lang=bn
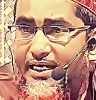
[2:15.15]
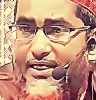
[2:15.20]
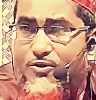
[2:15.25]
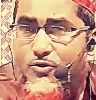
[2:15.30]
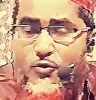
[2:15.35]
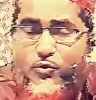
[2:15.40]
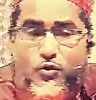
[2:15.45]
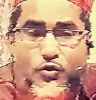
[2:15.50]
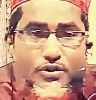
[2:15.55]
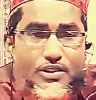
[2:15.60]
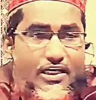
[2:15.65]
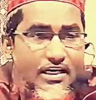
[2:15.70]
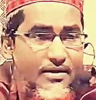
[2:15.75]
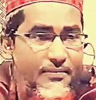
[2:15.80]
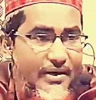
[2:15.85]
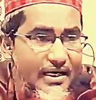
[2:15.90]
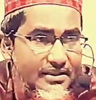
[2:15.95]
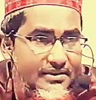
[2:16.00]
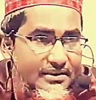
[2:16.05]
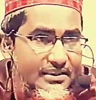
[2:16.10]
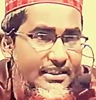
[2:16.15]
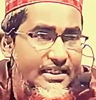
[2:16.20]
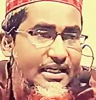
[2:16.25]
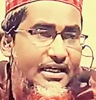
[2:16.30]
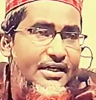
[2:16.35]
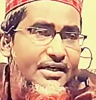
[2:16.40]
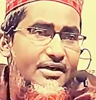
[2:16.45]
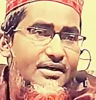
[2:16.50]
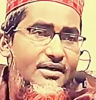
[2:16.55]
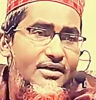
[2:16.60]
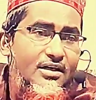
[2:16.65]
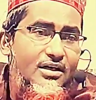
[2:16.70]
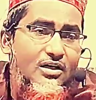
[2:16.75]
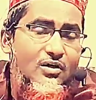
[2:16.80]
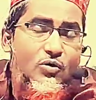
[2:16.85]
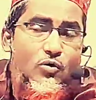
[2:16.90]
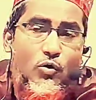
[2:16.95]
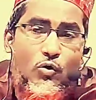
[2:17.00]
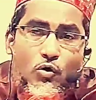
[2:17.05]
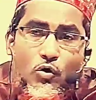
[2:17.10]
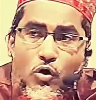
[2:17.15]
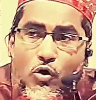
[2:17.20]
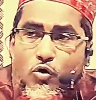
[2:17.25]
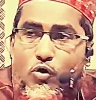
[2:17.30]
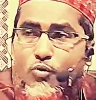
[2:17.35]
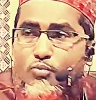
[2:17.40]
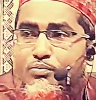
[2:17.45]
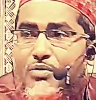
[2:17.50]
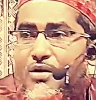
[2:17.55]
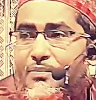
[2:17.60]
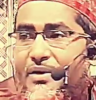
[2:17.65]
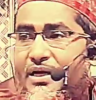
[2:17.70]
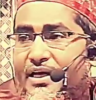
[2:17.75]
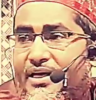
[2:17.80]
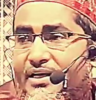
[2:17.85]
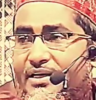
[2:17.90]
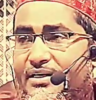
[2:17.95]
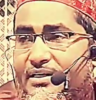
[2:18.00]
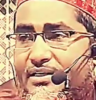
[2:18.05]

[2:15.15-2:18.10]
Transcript: এই দুটো জায়গা বাদ দিয়ে কোনো রকমভাবে